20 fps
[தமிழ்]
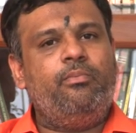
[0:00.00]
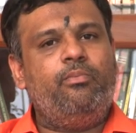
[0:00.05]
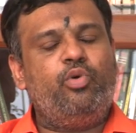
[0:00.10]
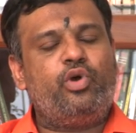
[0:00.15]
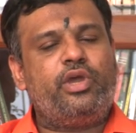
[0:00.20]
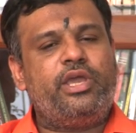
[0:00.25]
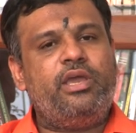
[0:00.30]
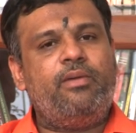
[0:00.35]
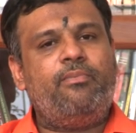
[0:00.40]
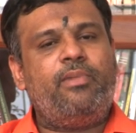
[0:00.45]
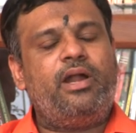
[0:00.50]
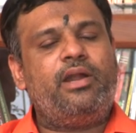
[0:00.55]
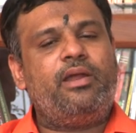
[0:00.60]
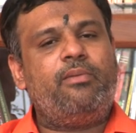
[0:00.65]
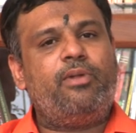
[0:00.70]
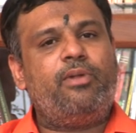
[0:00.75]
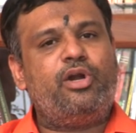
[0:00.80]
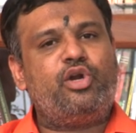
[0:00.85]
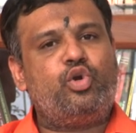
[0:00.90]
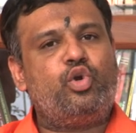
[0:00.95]
முக்கியமான
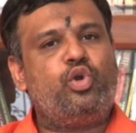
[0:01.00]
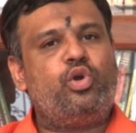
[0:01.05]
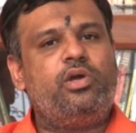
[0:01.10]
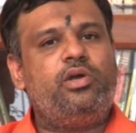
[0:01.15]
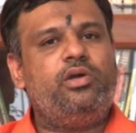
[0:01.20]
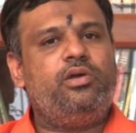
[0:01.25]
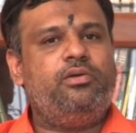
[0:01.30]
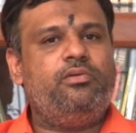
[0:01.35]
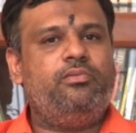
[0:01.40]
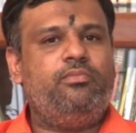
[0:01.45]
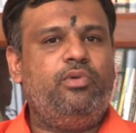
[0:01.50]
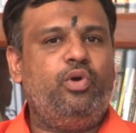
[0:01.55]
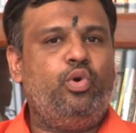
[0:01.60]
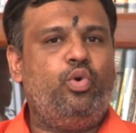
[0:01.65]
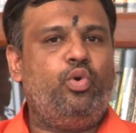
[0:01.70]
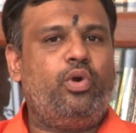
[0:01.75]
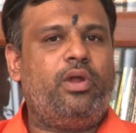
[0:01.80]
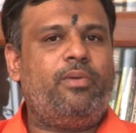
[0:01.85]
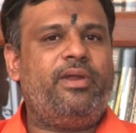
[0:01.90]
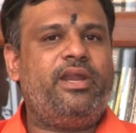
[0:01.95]
மற்றொரு
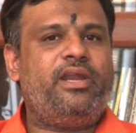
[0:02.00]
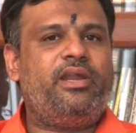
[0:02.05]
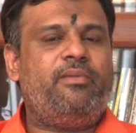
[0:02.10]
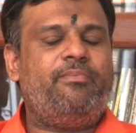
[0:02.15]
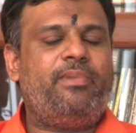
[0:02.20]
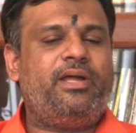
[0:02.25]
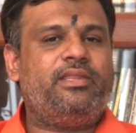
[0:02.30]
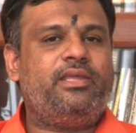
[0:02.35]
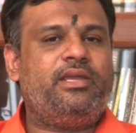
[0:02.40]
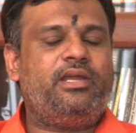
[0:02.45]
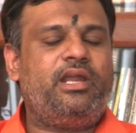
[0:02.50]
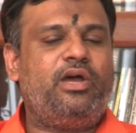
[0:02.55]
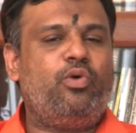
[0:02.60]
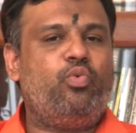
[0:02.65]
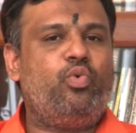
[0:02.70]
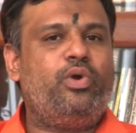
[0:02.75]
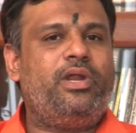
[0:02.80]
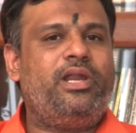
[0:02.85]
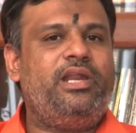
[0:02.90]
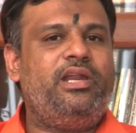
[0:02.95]
குணம் என்னன்னு பார்த்தீங்கன்னா
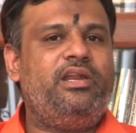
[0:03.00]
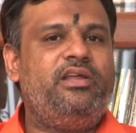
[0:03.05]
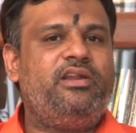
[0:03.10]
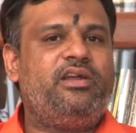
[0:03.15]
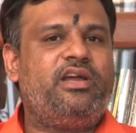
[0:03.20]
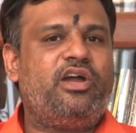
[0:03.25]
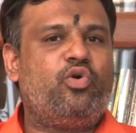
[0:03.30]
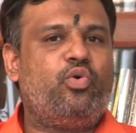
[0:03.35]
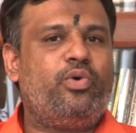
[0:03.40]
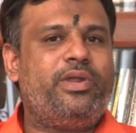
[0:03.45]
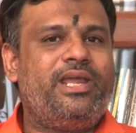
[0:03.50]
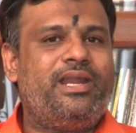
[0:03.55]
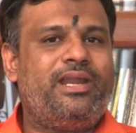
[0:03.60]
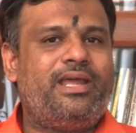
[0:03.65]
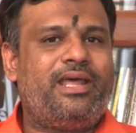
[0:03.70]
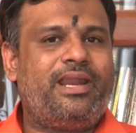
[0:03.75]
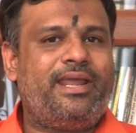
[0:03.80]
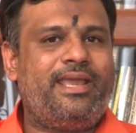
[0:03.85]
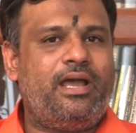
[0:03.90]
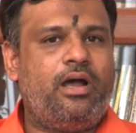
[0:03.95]
உடலில் இருக்கக்கூடிய
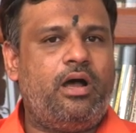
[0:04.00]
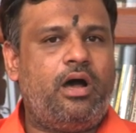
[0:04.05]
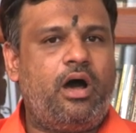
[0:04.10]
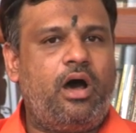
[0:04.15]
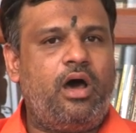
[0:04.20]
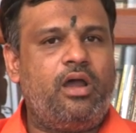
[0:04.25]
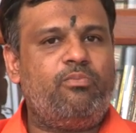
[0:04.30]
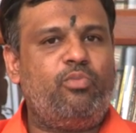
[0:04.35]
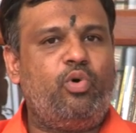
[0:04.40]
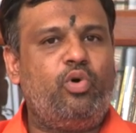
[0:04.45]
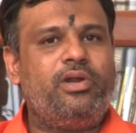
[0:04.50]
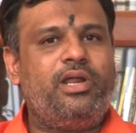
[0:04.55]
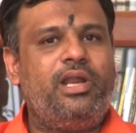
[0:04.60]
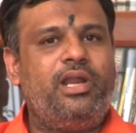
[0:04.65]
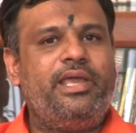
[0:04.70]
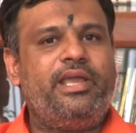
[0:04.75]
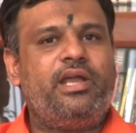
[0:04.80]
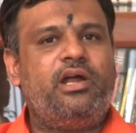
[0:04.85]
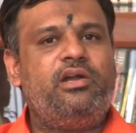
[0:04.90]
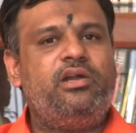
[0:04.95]
நிறைய
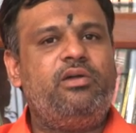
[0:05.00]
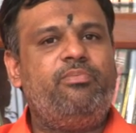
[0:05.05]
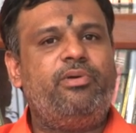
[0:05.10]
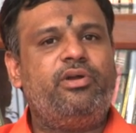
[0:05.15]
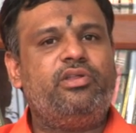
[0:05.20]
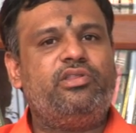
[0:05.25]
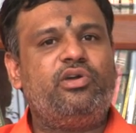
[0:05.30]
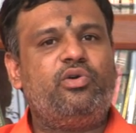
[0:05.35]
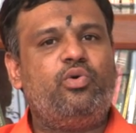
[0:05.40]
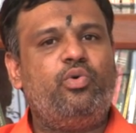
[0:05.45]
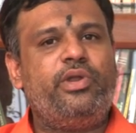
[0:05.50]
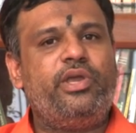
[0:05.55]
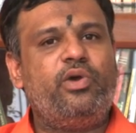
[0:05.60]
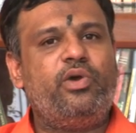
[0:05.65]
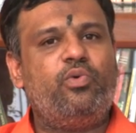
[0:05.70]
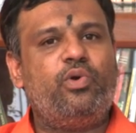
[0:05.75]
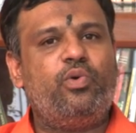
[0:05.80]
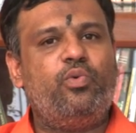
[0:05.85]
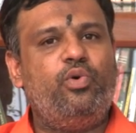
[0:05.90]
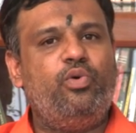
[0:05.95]
ஹார்மோன்களை கட்டுப்படுத்தக்கூடிய
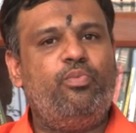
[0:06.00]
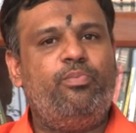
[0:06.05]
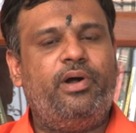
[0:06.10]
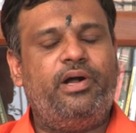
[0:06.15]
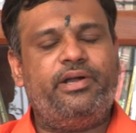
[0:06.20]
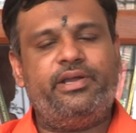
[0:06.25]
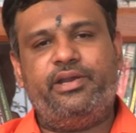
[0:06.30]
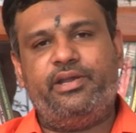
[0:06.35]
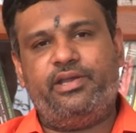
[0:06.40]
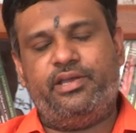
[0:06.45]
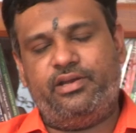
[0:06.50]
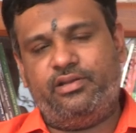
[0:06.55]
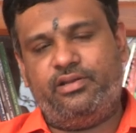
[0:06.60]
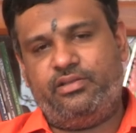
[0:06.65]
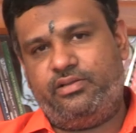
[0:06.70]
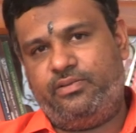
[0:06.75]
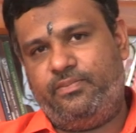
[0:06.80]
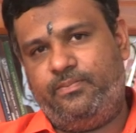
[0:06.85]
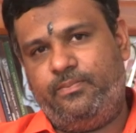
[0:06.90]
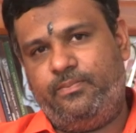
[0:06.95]
ஒரு உறுப்பாக இருக்கிறது